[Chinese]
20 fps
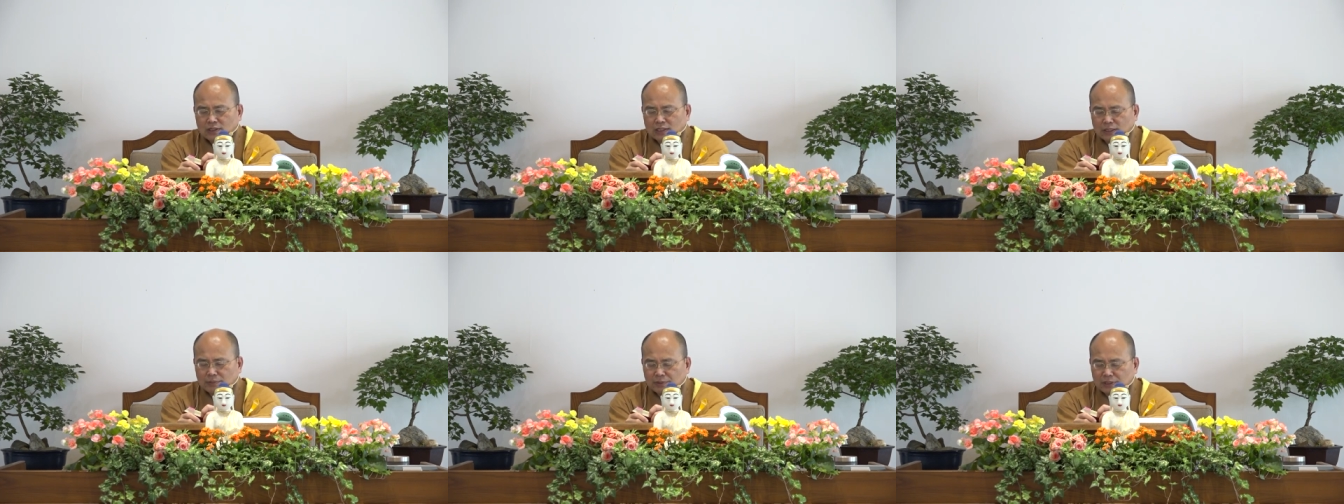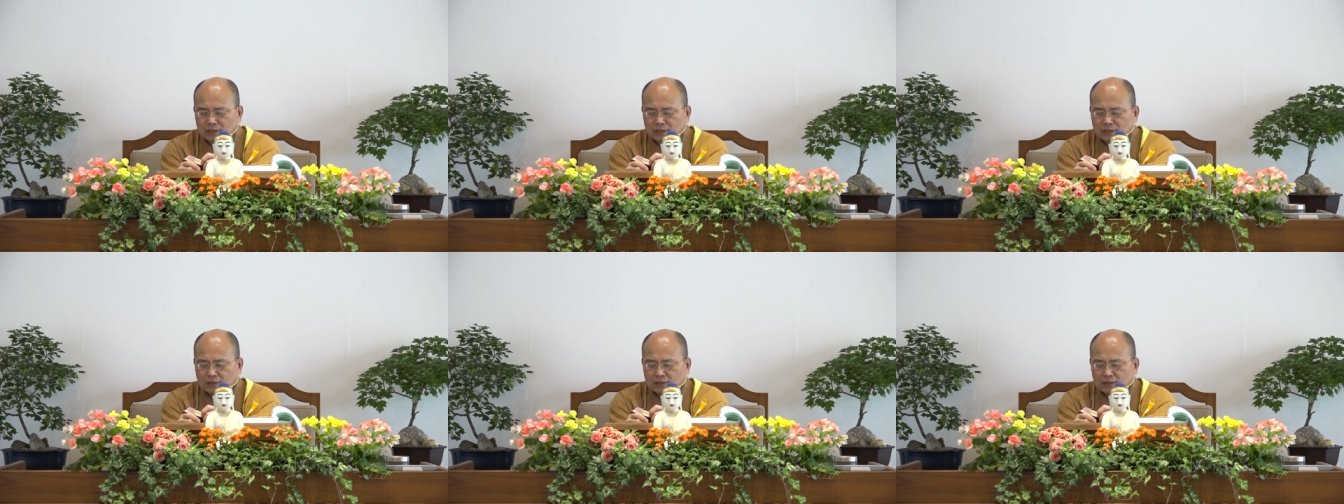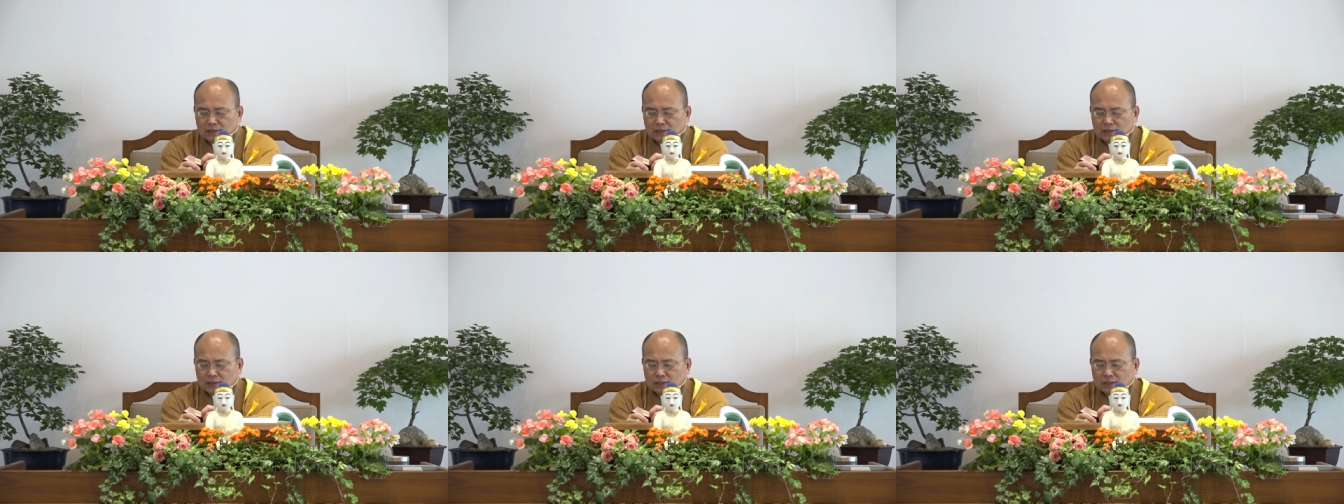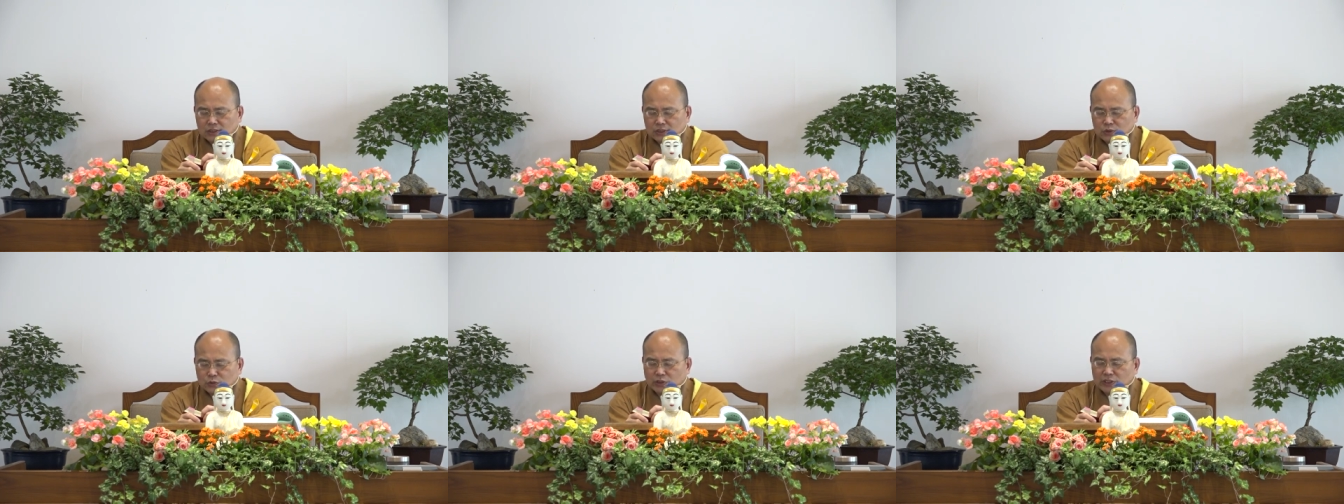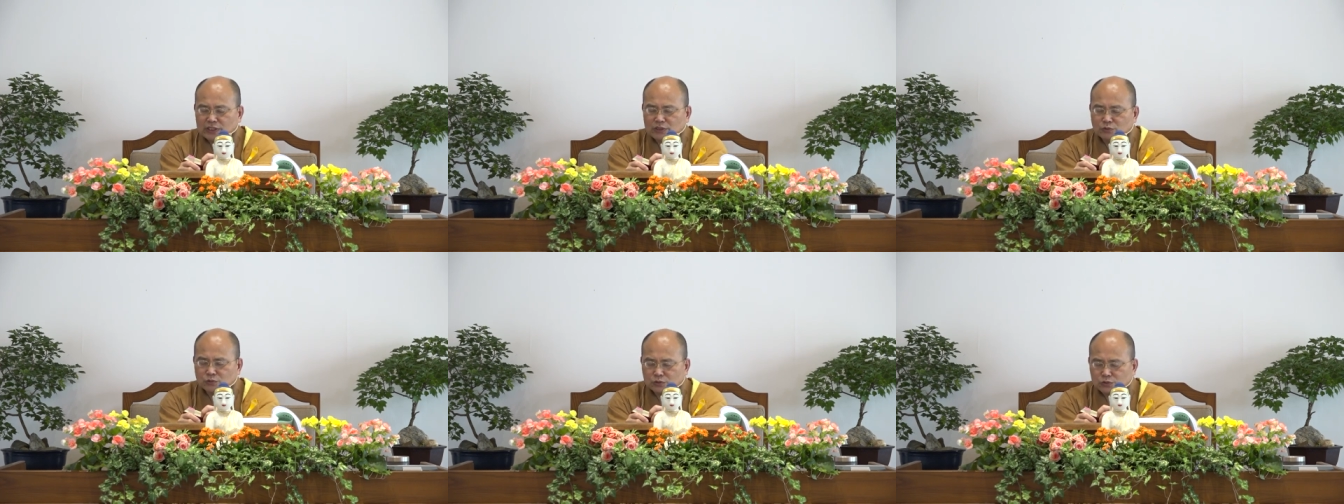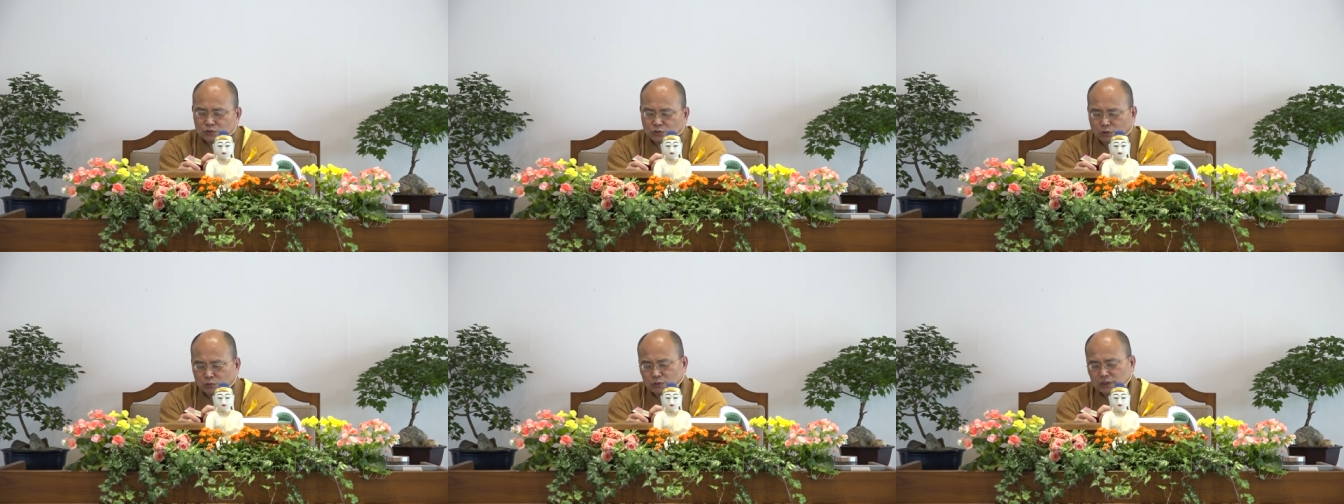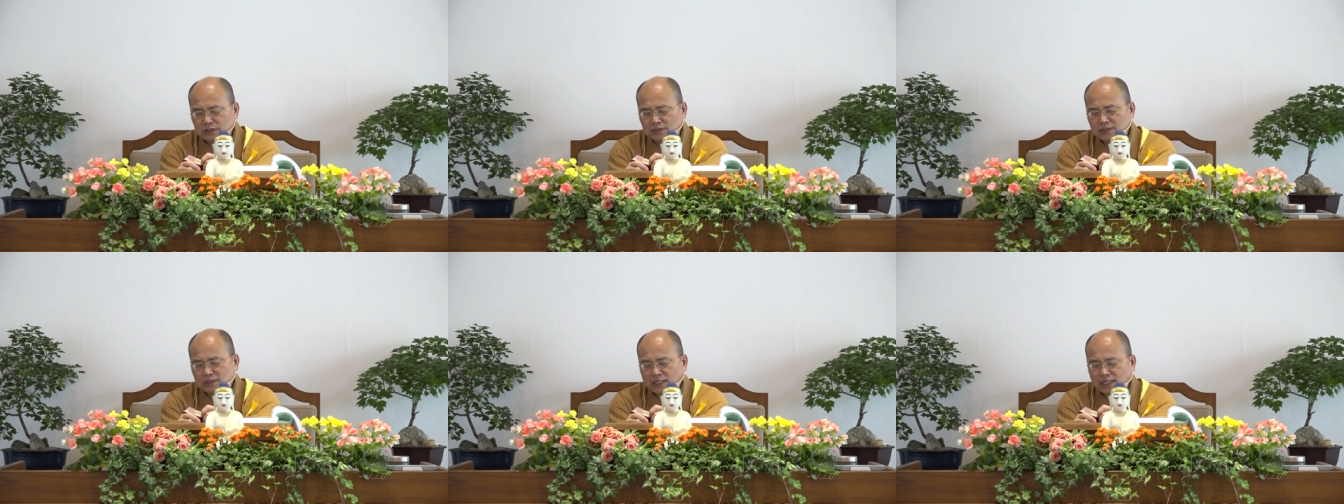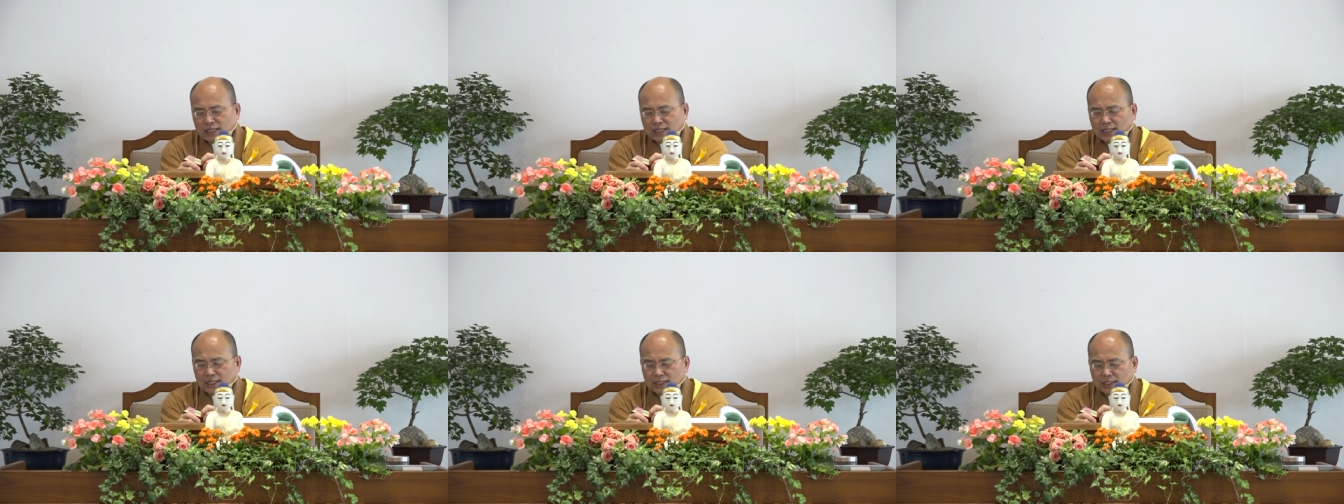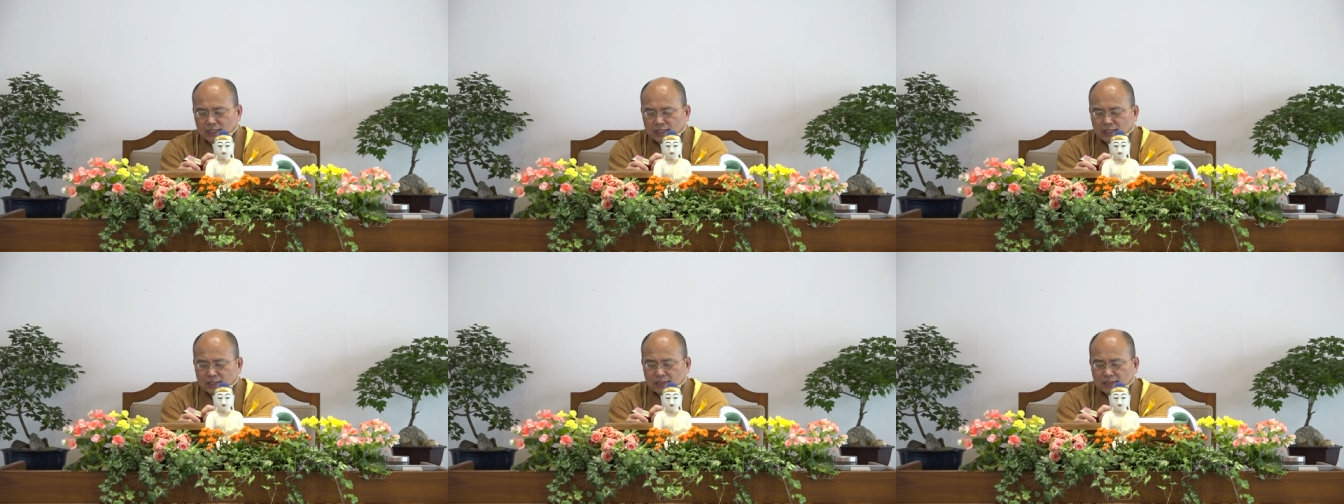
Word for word: 那么随无所问啊？